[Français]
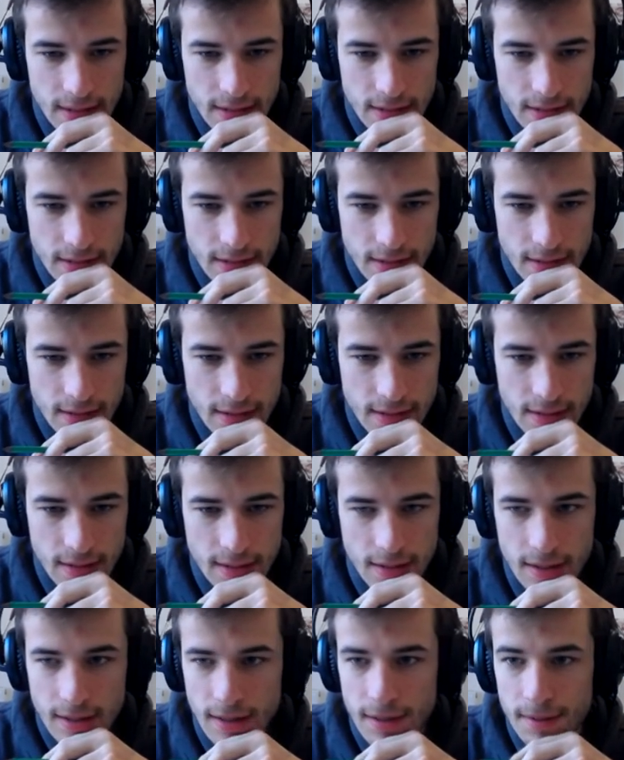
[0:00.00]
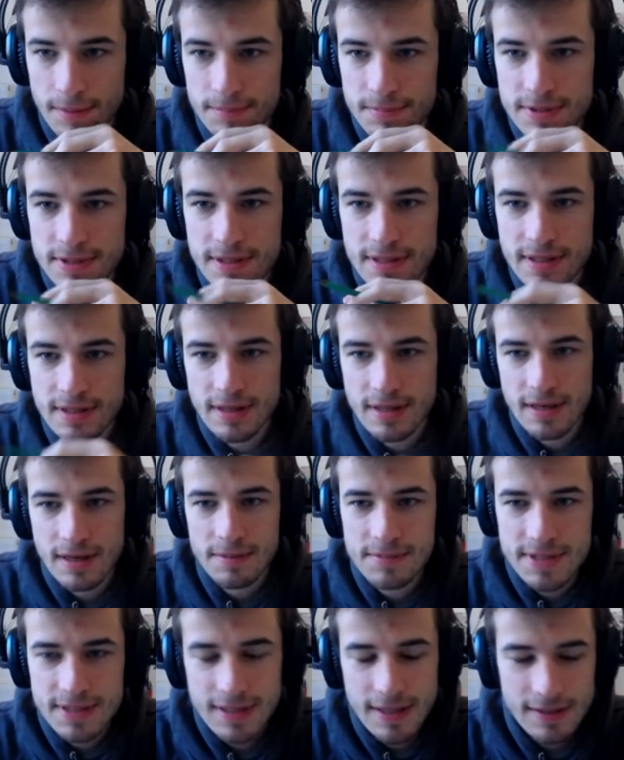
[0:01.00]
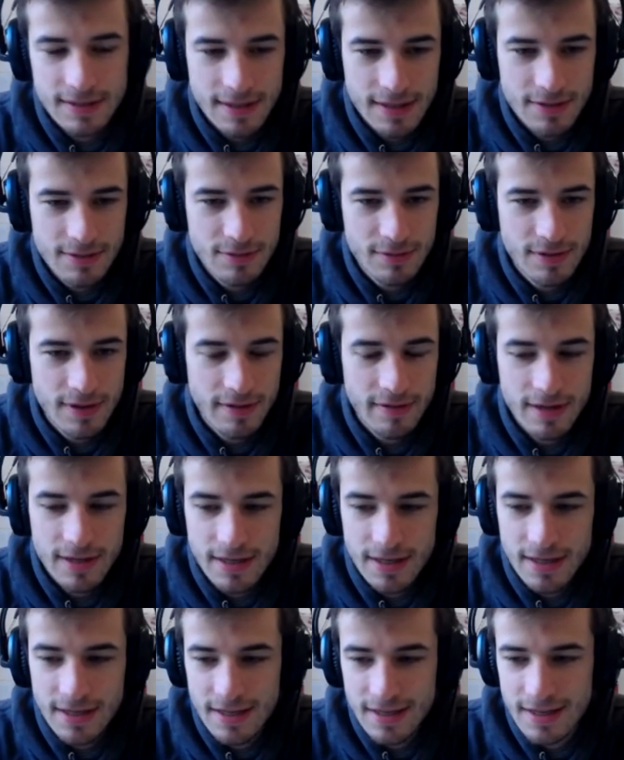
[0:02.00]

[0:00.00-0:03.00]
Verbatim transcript: Ah, ah euh, la petite attaque du cavalier.